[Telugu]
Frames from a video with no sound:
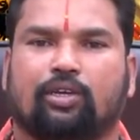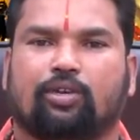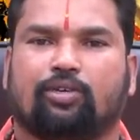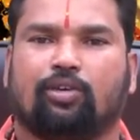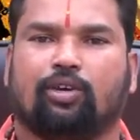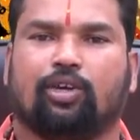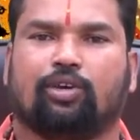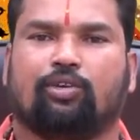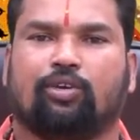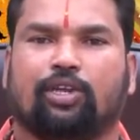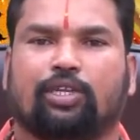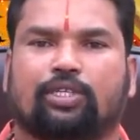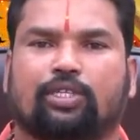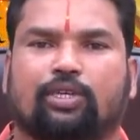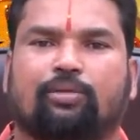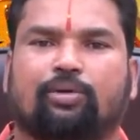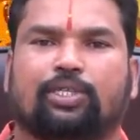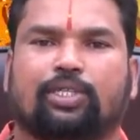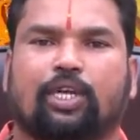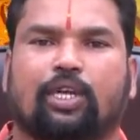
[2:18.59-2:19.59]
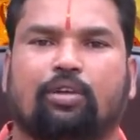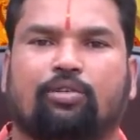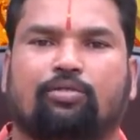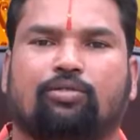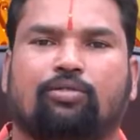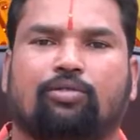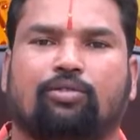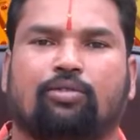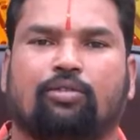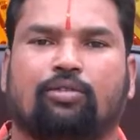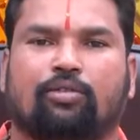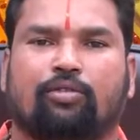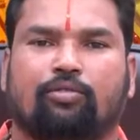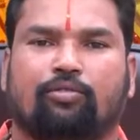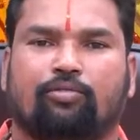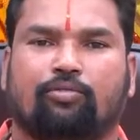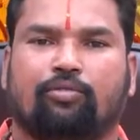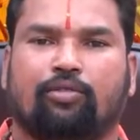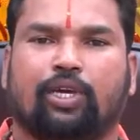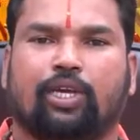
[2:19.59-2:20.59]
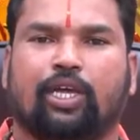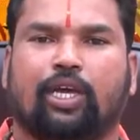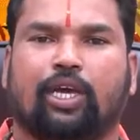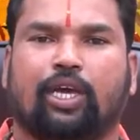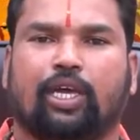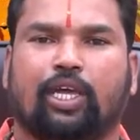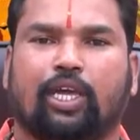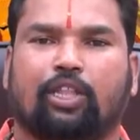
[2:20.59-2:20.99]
కొన్ని కొన్ని సమస్యలు వేరే